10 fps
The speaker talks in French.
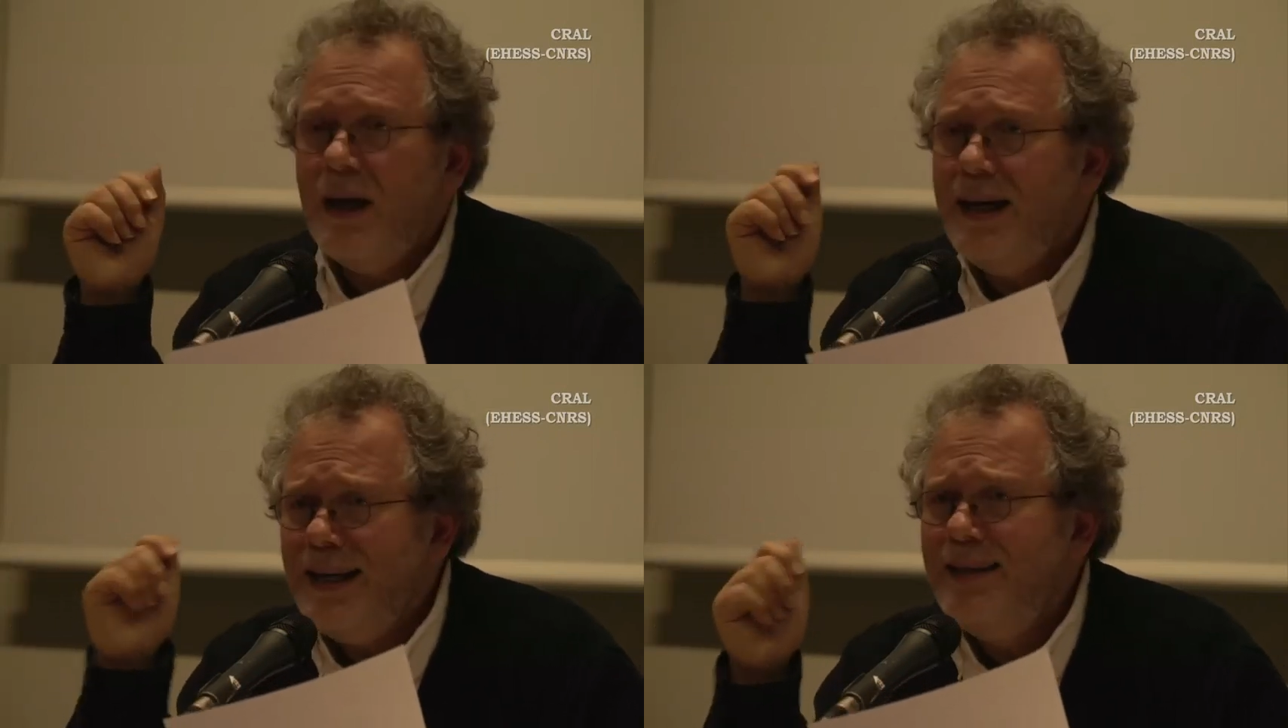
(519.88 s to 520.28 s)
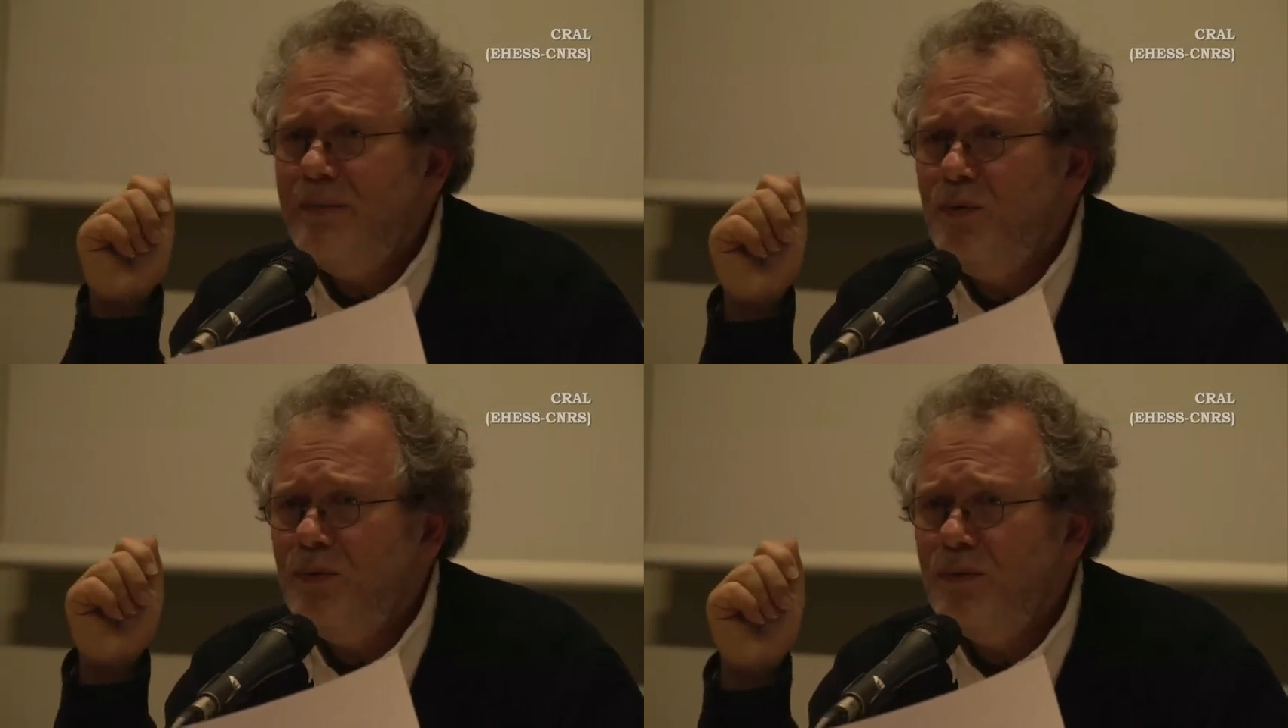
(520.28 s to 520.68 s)
Les
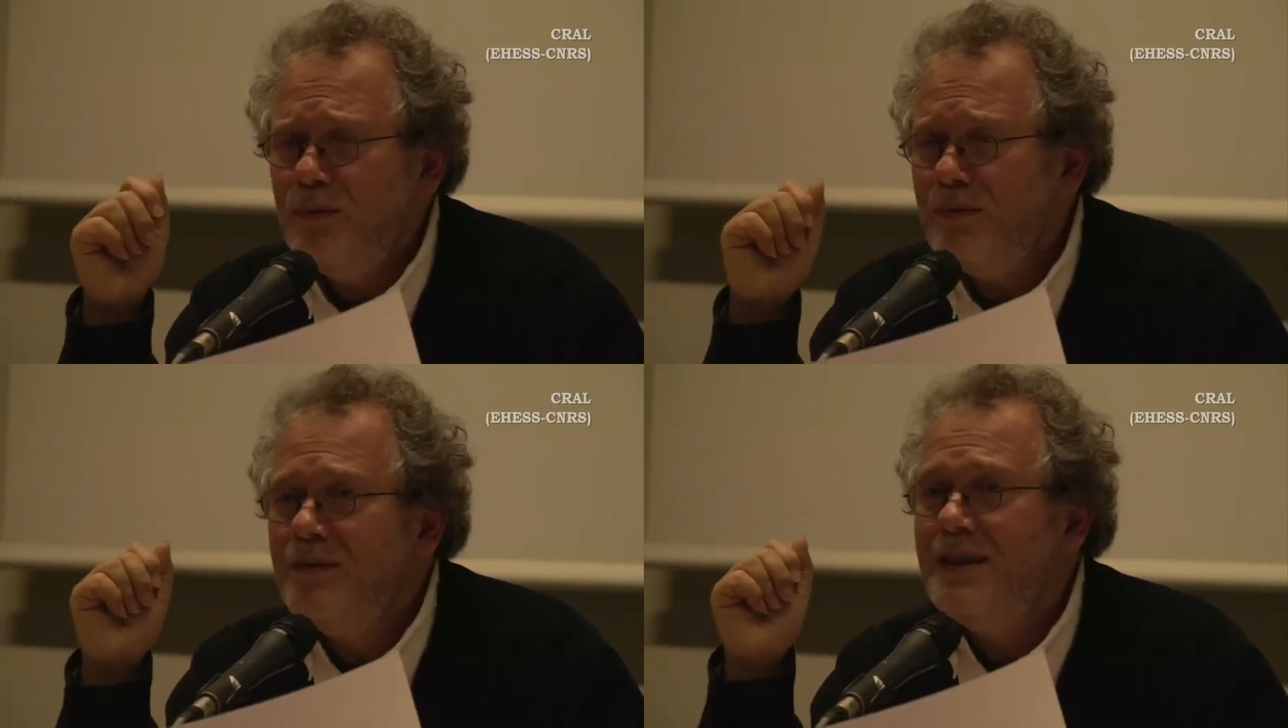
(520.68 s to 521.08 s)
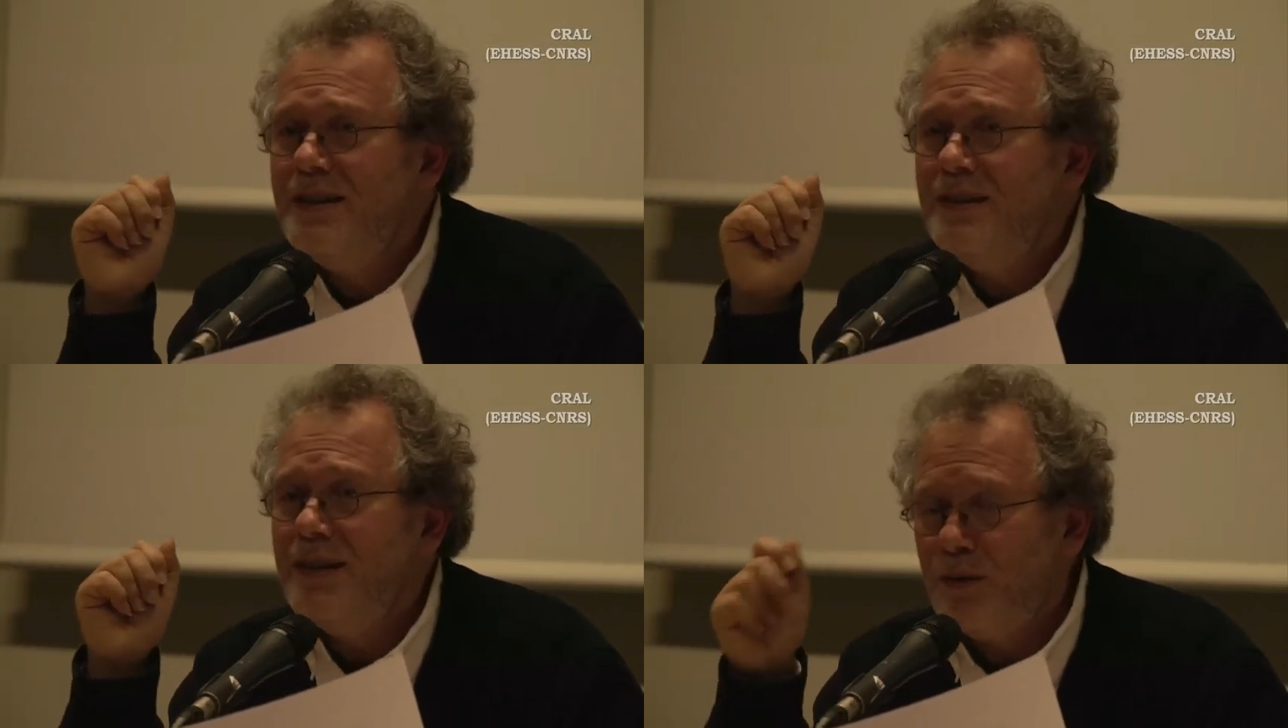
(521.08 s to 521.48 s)
débuts,
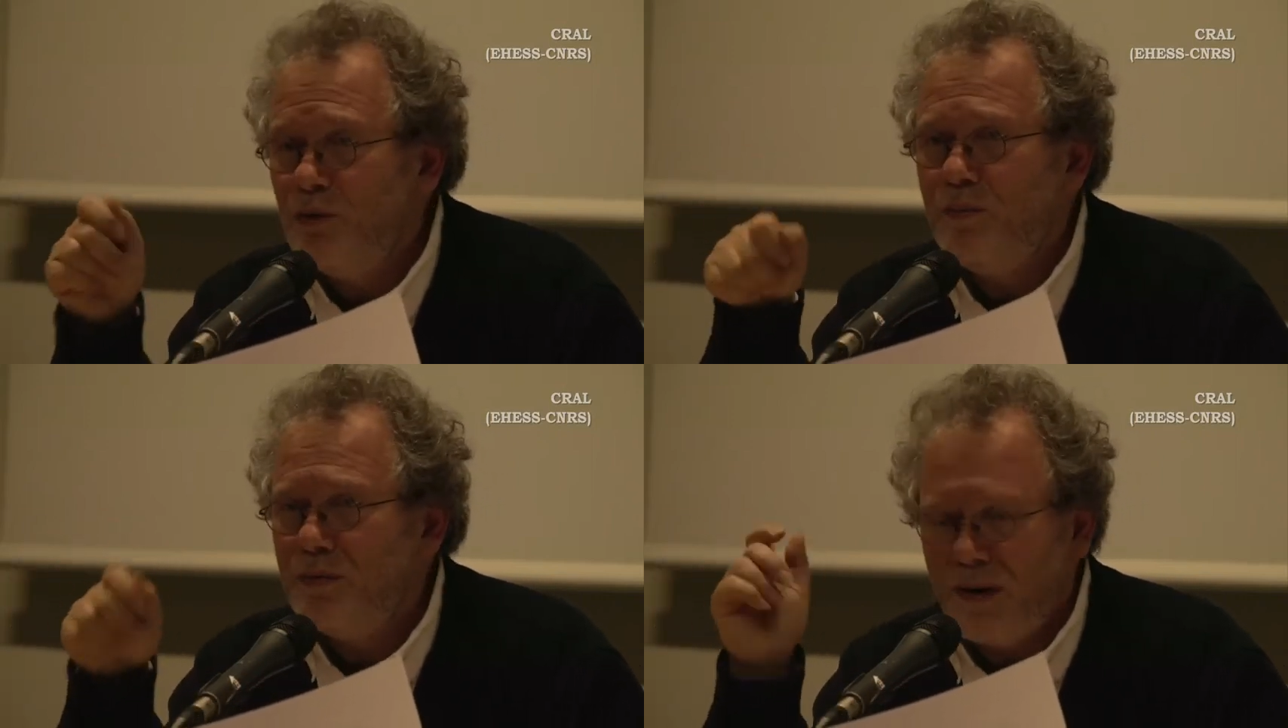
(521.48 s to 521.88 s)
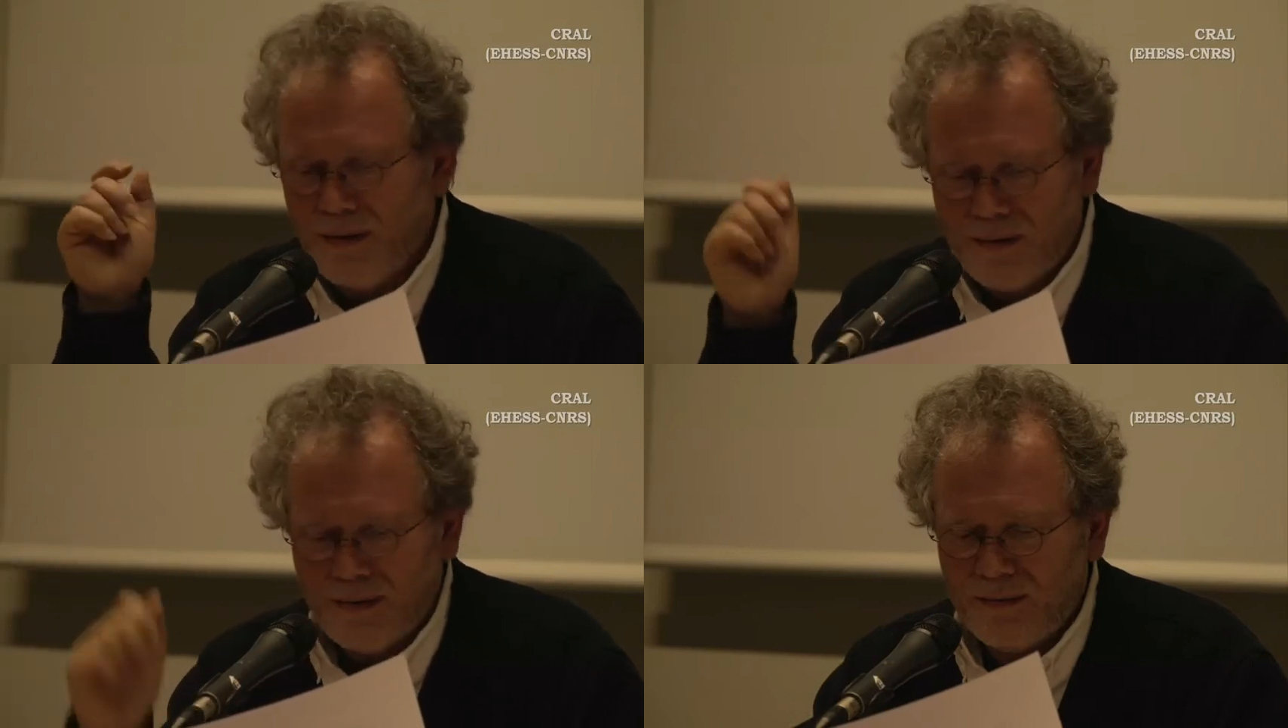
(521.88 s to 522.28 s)
dit-il, de points,
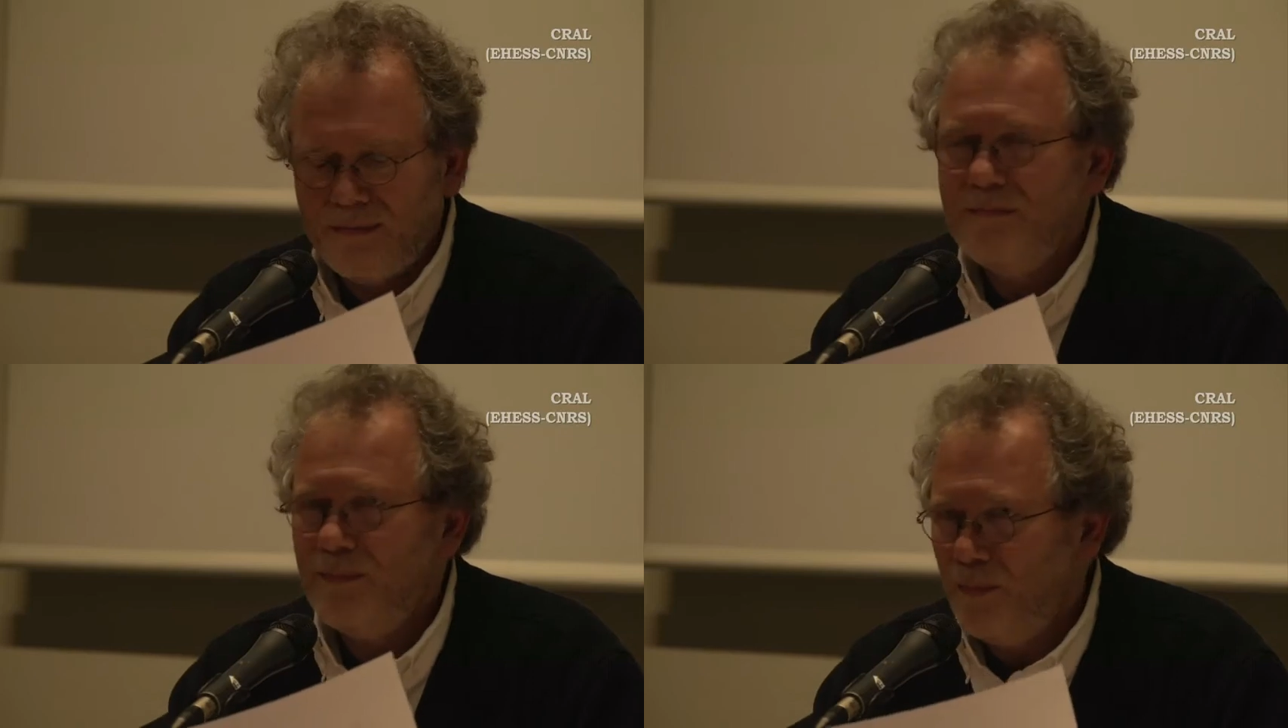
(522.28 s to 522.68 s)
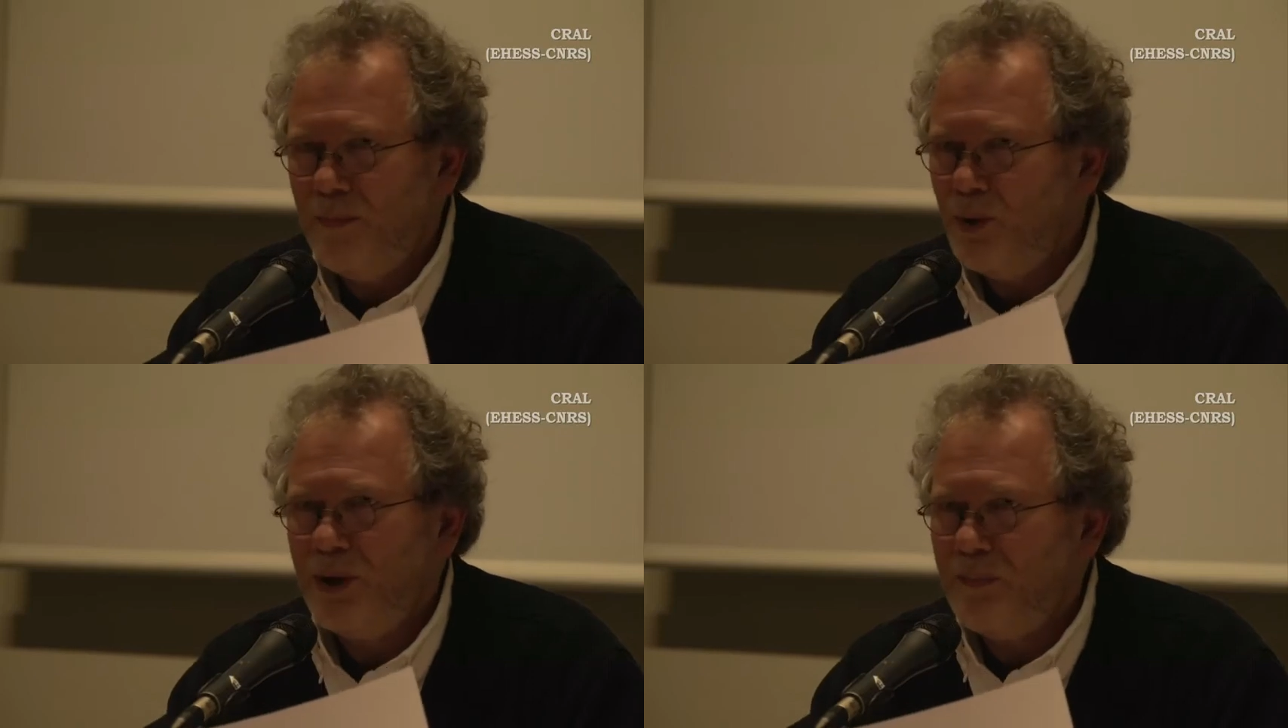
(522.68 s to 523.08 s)

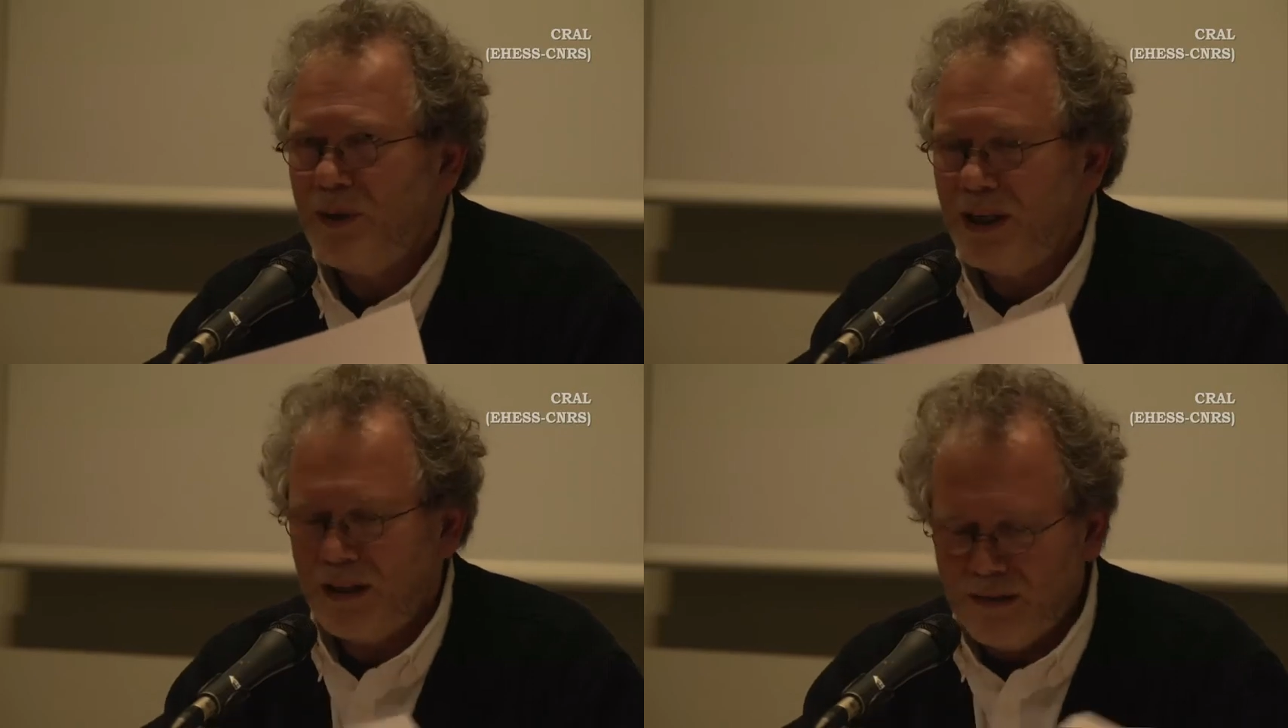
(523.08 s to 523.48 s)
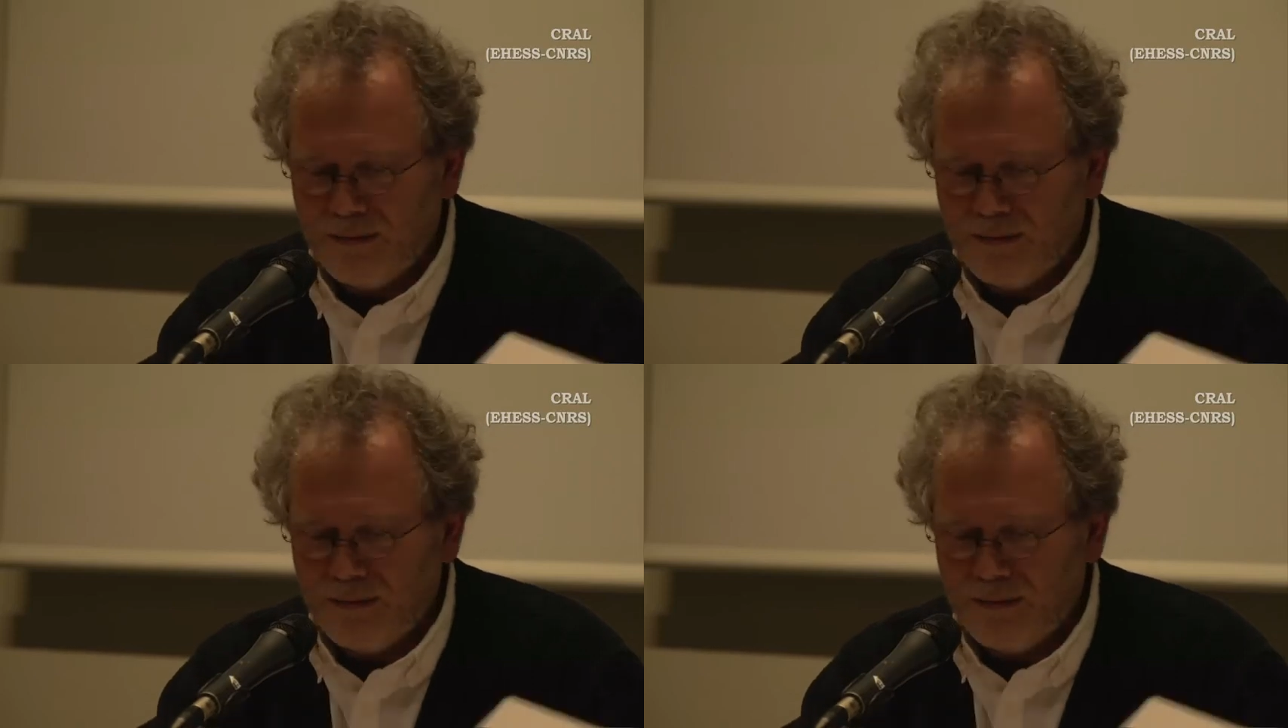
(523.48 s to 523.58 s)
Potemkin.